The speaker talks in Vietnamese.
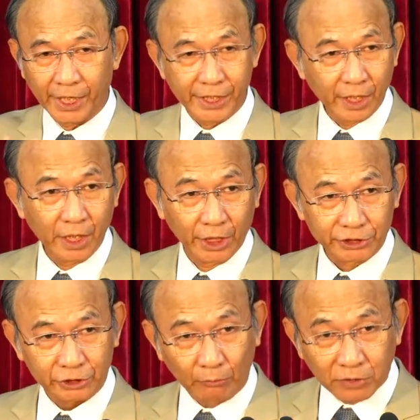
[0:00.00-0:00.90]
những người
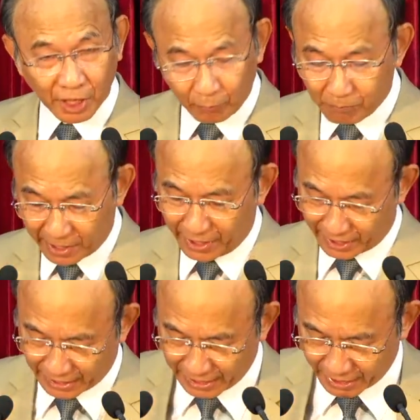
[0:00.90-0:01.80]
sống công bình
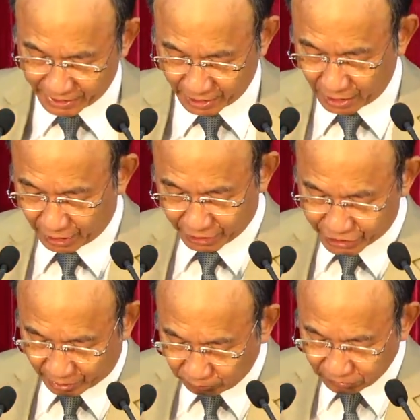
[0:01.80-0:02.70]
hay là những người
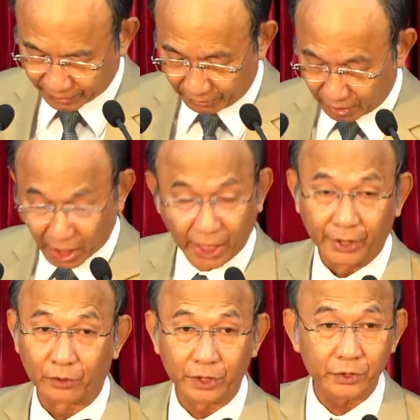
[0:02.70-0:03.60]
sống theo lời
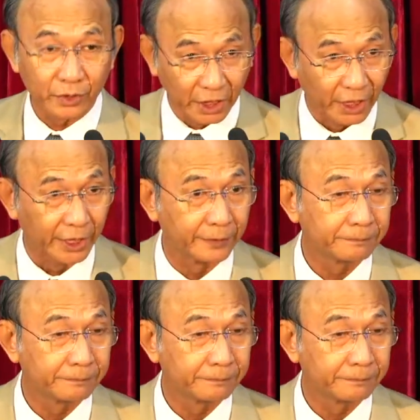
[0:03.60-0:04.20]
của Đức Chúa Trời,